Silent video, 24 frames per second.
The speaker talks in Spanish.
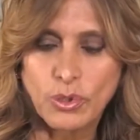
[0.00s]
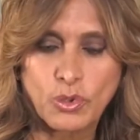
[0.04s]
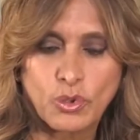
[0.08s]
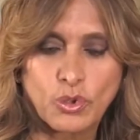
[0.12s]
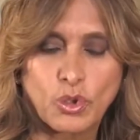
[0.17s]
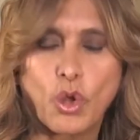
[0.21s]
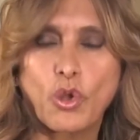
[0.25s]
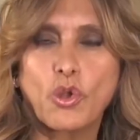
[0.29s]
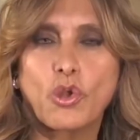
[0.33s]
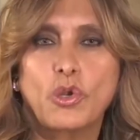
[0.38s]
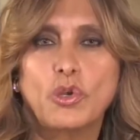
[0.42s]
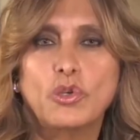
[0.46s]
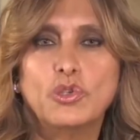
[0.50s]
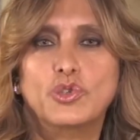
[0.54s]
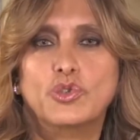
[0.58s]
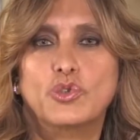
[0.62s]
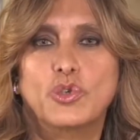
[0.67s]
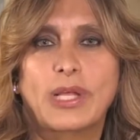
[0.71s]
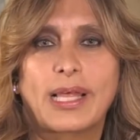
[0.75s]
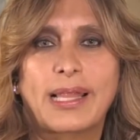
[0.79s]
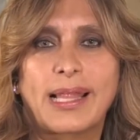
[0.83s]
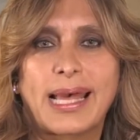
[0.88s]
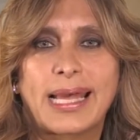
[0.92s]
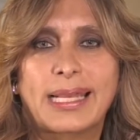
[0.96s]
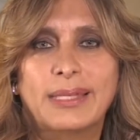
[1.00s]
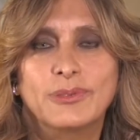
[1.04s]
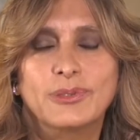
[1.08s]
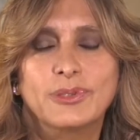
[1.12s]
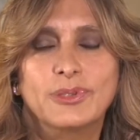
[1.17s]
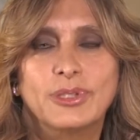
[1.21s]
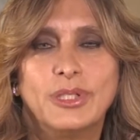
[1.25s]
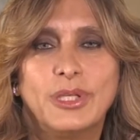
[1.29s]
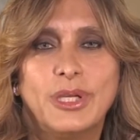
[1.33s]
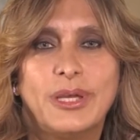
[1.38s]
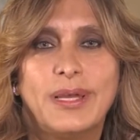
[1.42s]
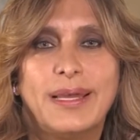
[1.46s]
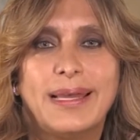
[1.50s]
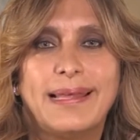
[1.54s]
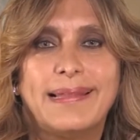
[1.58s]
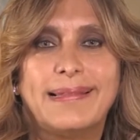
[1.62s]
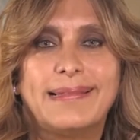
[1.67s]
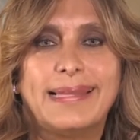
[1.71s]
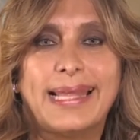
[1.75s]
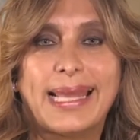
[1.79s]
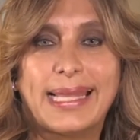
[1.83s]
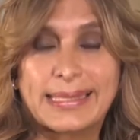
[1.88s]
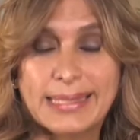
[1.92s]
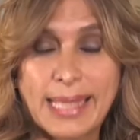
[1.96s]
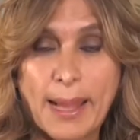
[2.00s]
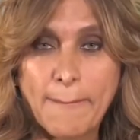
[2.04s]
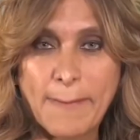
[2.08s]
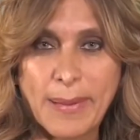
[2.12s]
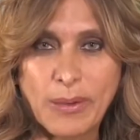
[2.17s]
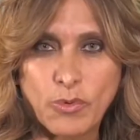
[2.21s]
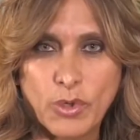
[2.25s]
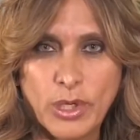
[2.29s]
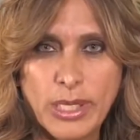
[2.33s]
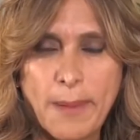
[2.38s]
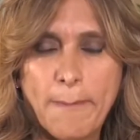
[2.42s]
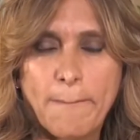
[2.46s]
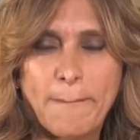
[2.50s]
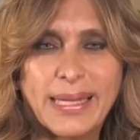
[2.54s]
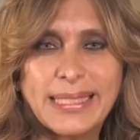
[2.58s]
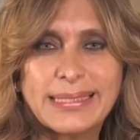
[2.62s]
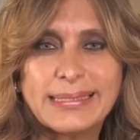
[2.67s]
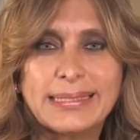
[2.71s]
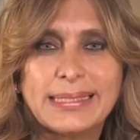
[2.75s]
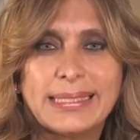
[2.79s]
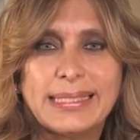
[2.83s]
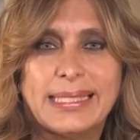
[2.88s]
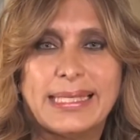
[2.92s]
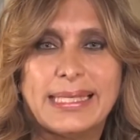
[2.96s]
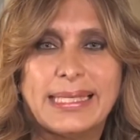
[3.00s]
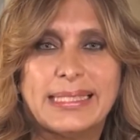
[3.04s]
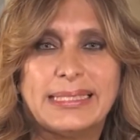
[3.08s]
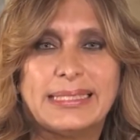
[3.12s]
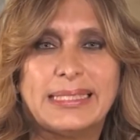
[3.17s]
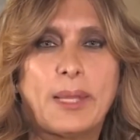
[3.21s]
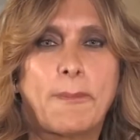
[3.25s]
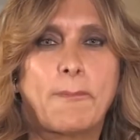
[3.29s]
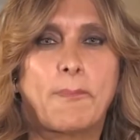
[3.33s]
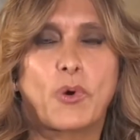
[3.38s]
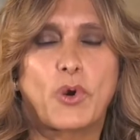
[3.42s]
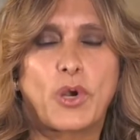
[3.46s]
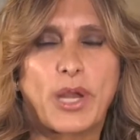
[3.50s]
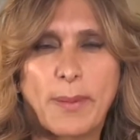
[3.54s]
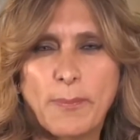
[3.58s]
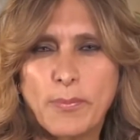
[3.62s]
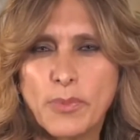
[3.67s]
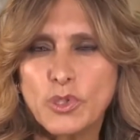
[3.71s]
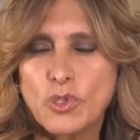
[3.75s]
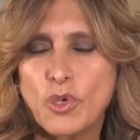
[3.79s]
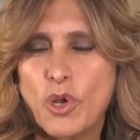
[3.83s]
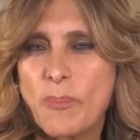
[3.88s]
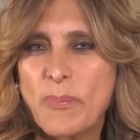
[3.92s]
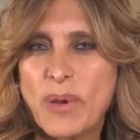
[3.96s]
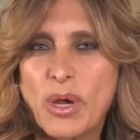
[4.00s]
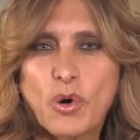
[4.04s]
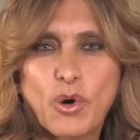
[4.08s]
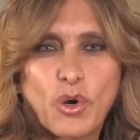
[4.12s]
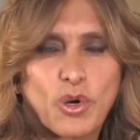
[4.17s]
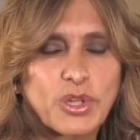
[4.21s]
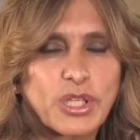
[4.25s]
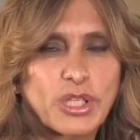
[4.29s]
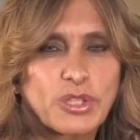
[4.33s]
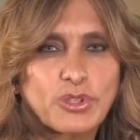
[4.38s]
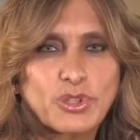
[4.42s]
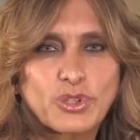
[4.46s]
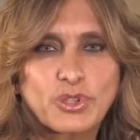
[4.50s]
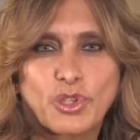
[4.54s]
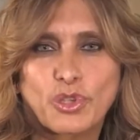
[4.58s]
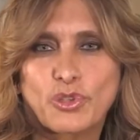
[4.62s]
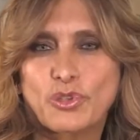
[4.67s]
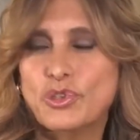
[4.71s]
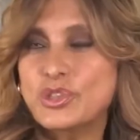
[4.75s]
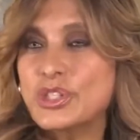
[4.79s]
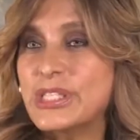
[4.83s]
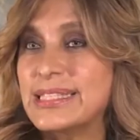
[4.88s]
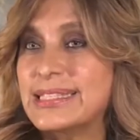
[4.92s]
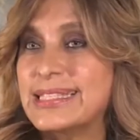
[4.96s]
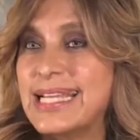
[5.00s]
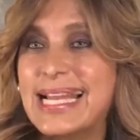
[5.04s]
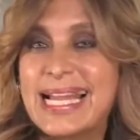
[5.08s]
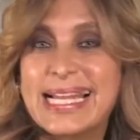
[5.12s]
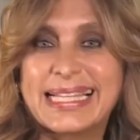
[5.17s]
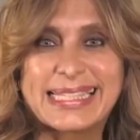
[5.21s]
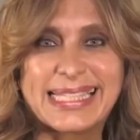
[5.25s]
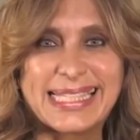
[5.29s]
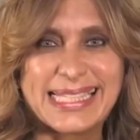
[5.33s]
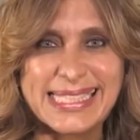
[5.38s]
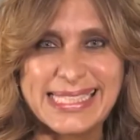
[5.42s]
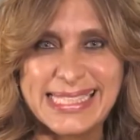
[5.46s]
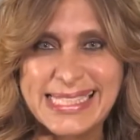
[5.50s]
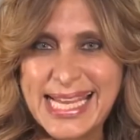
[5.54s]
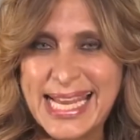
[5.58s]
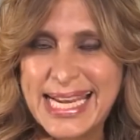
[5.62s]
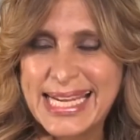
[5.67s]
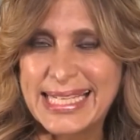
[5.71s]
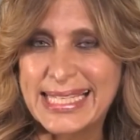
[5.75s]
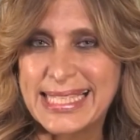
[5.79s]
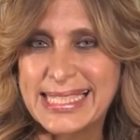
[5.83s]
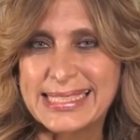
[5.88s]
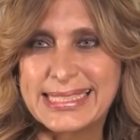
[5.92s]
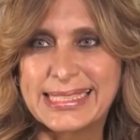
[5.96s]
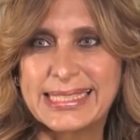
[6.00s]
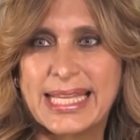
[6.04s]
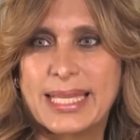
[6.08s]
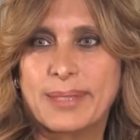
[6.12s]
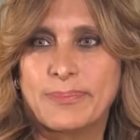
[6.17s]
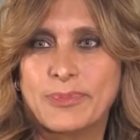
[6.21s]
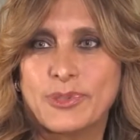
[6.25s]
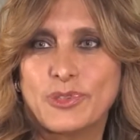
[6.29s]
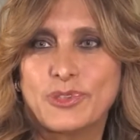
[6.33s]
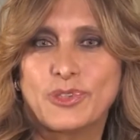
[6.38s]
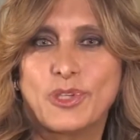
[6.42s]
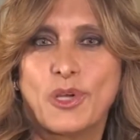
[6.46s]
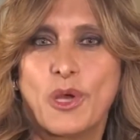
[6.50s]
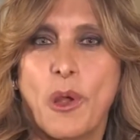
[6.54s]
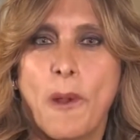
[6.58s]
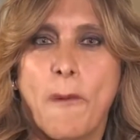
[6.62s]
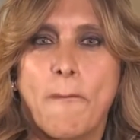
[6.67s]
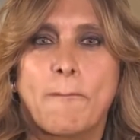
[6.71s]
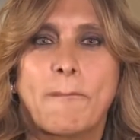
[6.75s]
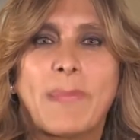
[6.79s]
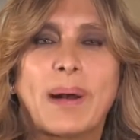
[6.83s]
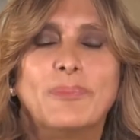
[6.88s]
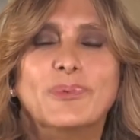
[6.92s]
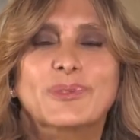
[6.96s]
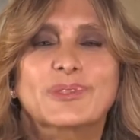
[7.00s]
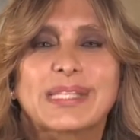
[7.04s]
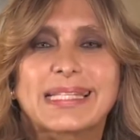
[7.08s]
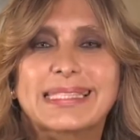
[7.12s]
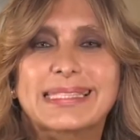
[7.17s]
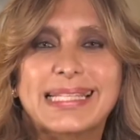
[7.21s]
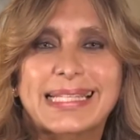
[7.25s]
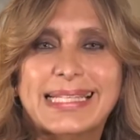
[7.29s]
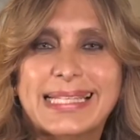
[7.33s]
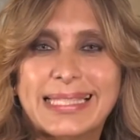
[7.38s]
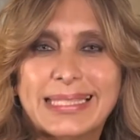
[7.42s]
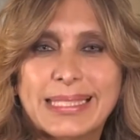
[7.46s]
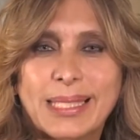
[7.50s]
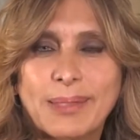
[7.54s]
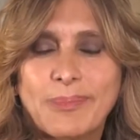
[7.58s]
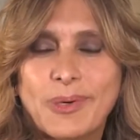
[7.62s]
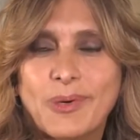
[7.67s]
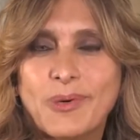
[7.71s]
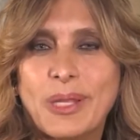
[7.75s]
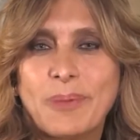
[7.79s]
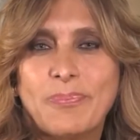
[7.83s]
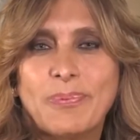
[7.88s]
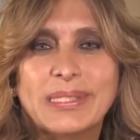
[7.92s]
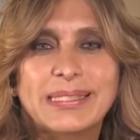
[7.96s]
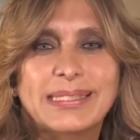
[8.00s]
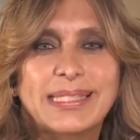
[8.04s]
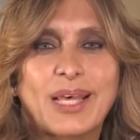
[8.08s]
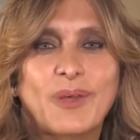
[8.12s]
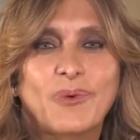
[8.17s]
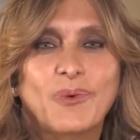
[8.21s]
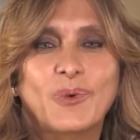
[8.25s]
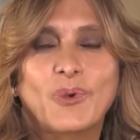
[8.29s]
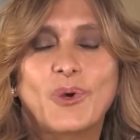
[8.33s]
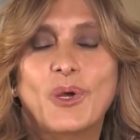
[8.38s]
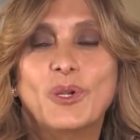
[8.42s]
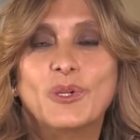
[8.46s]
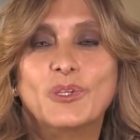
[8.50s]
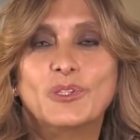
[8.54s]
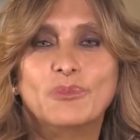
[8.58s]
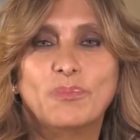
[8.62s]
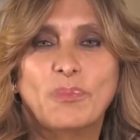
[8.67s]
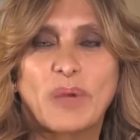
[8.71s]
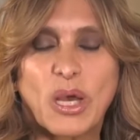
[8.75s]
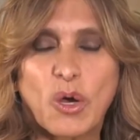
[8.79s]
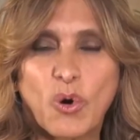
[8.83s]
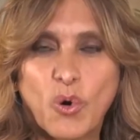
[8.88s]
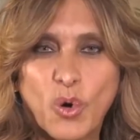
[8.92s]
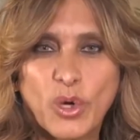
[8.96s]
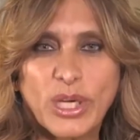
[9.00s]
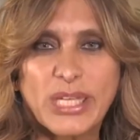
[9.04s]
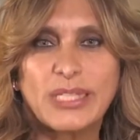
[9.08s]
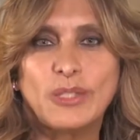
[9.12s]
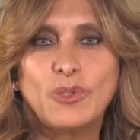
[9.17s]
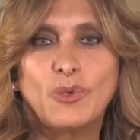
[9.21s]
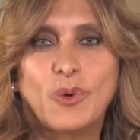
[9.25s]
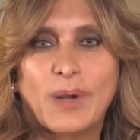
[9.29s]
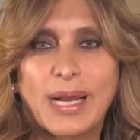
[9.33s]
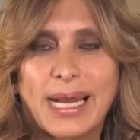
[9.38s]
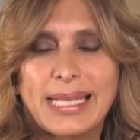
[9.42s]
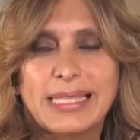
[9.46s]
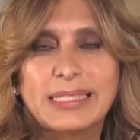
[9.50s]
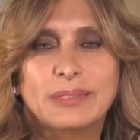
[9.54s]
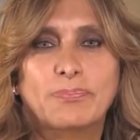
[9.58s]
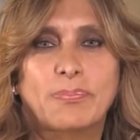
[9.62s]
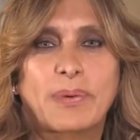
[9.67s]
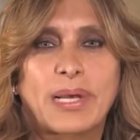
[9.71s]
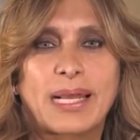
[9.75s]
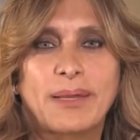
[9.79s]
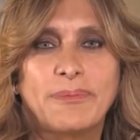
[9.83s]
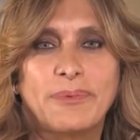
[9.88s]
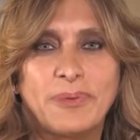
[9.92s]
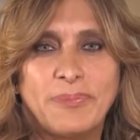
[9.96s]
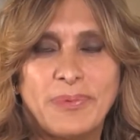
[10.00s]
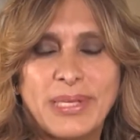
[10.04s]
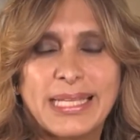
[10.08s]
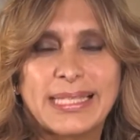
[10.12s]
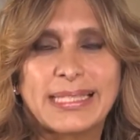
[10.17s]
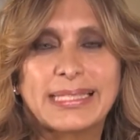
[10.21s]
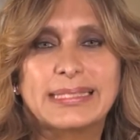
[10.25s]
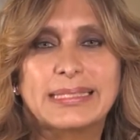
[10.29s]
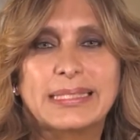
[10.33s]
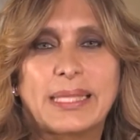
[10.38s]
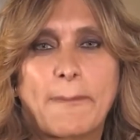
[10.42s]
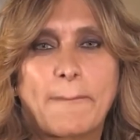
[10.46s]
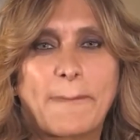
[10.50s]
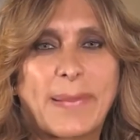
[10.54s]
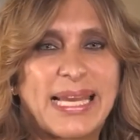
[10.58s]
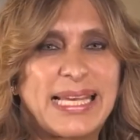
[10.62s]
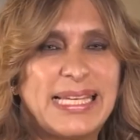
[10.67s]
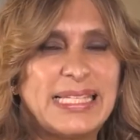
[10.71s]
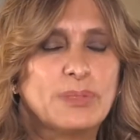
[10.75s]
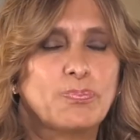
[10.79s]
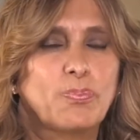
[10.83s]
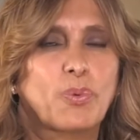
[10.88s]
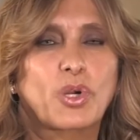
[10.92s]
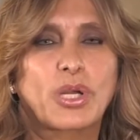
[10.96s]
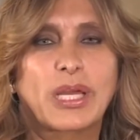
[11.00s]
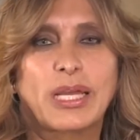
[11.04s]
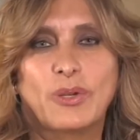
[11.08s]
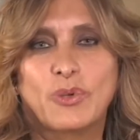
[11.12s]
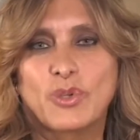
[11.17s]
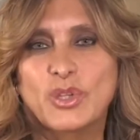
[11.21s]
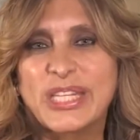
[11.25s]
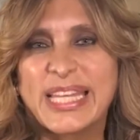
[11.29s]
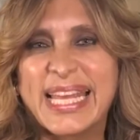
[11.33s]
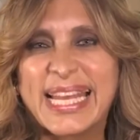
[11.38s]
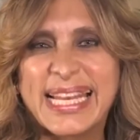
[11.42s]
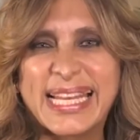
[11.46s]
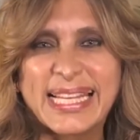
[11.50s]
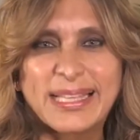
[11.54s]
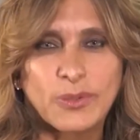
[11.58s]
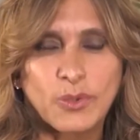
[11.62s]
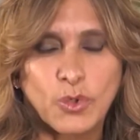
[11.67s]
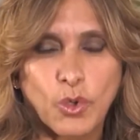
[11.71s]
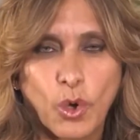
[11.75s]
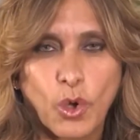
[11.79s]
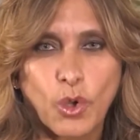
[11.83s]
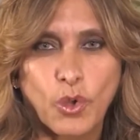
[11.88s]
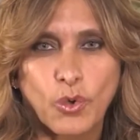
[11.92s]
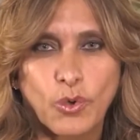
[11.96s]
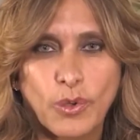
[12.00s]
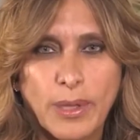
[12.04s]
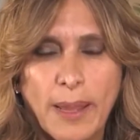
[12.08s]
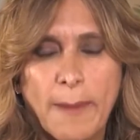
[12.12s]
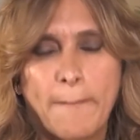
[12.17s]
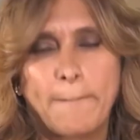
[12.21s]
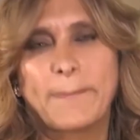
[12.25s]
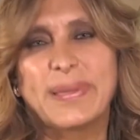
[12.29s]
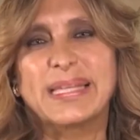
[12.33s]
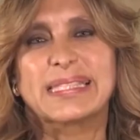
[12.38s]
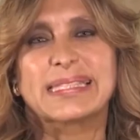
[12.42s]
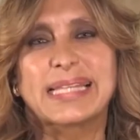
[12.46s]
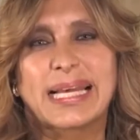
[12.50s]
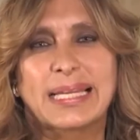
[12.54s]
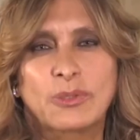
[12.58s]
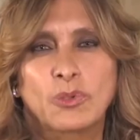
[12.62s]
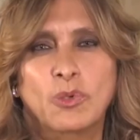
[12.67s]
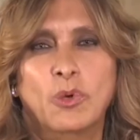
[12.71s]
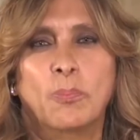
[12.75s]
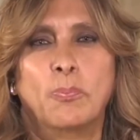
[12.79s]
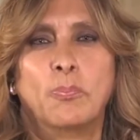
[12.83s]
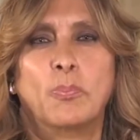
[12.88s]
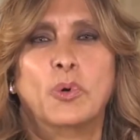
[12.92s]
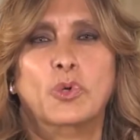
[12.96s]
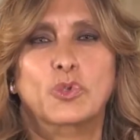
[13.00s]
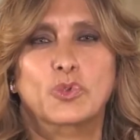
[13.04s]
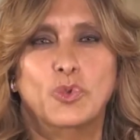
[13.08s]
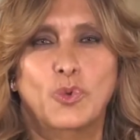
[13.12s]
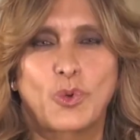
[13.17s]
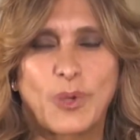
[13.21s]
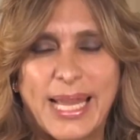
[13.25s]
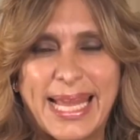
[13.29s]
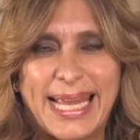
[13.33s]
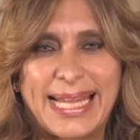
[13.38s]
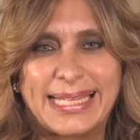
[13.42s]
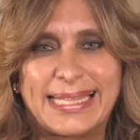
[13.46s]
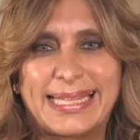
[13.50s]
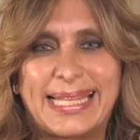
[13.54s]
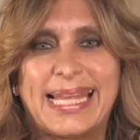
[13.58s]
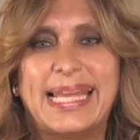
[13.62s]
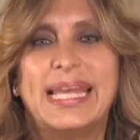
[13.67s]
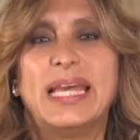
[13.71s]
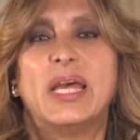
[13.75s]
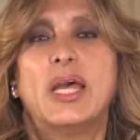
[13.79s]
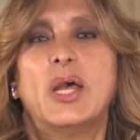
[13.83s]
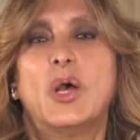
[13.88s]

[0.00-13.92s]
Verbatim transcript: todos los ciudadanos de Tamaulipas si ponemos lo mejor de nosotros desde la trinchera en que estemos, vamos a hacer que Tamaulipas sea uno de los mejores lugares para vivir de este país porque lo tiene todo, empezando por su gente,